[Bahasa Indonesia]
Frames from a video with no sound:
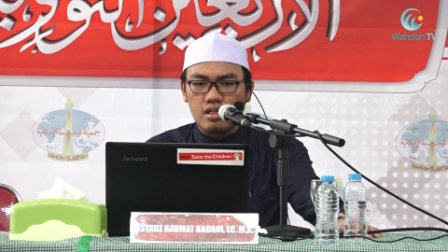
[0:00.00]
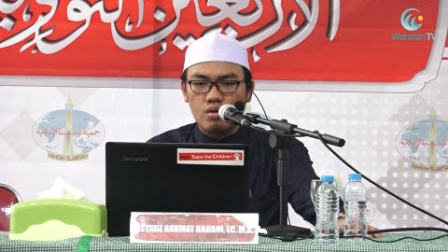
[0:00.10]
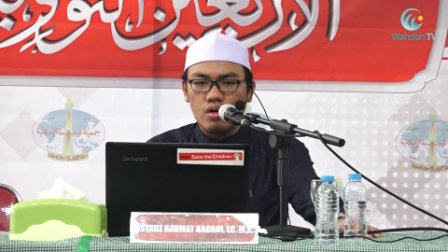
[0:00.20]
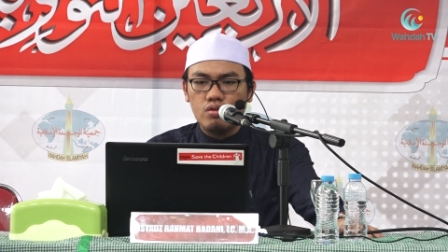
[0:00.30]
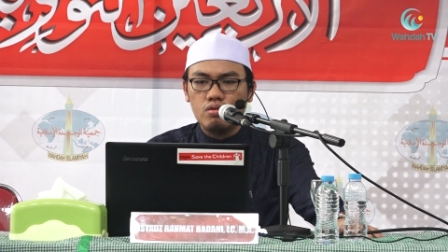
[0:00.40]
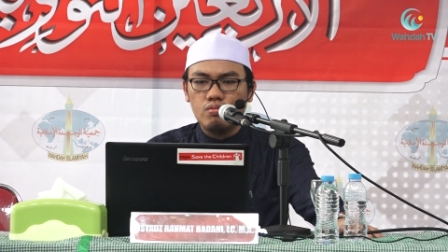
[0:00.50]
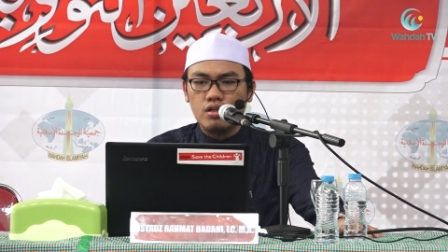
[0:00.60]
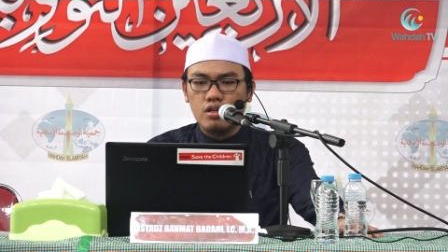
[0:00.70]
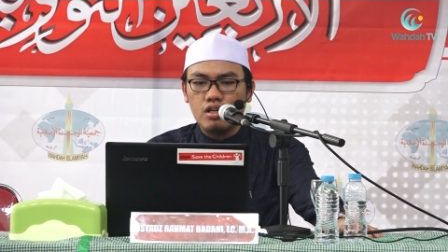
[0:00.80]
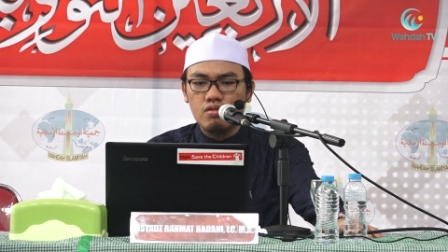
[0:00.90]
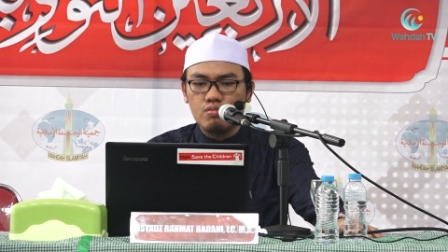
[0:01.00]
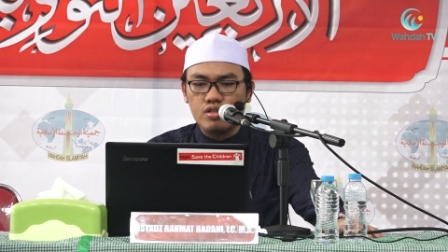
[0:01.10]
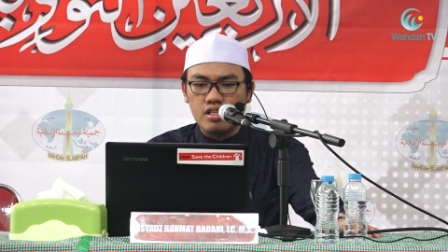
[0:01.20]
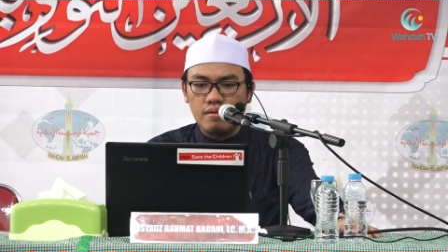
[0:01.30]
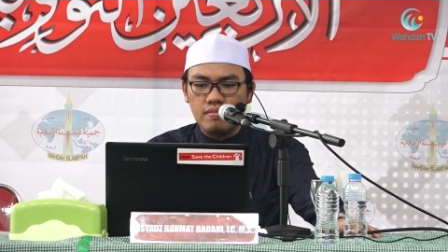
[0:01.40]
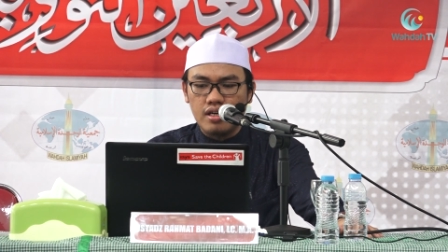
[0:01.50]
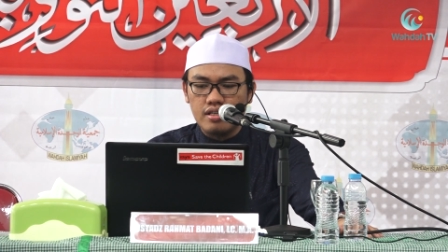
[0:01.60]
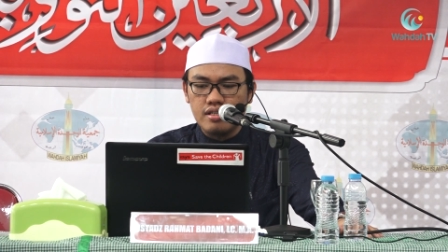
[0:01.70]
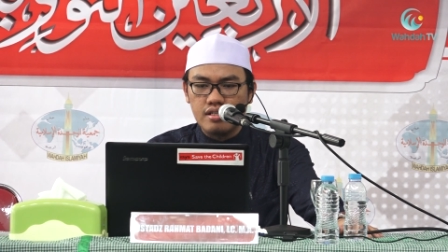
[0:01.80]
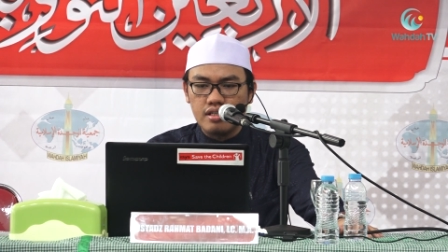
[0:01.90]
rawahul Bukhari wa Muslim.
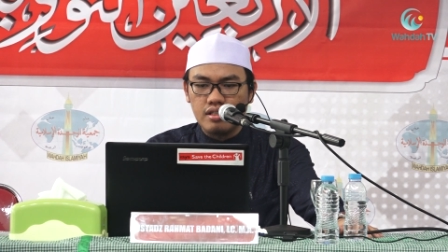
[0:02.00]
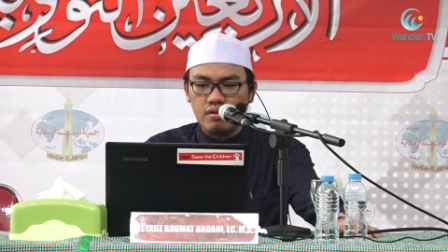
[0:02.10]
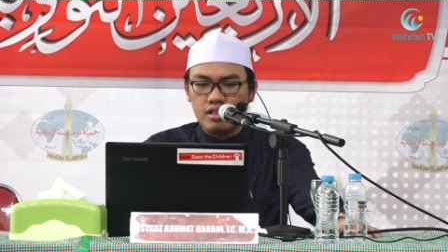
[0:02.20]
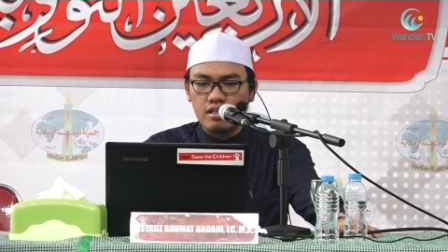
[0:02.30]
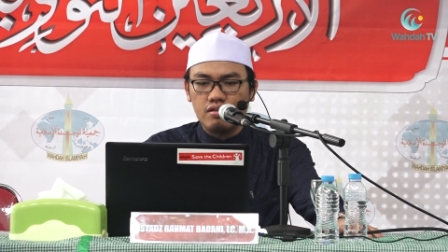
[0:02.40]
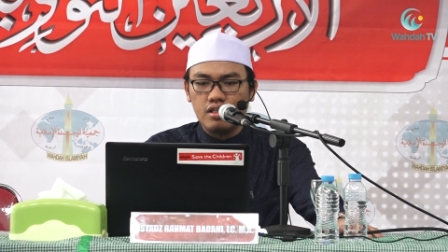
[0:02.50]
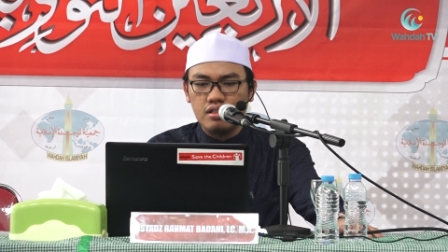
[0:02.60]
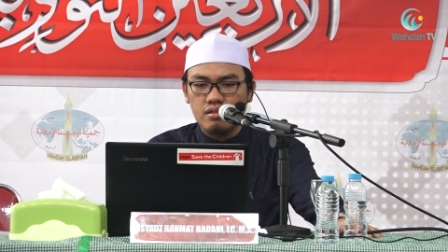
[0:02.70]
Hadis yang diriwayatkan oleh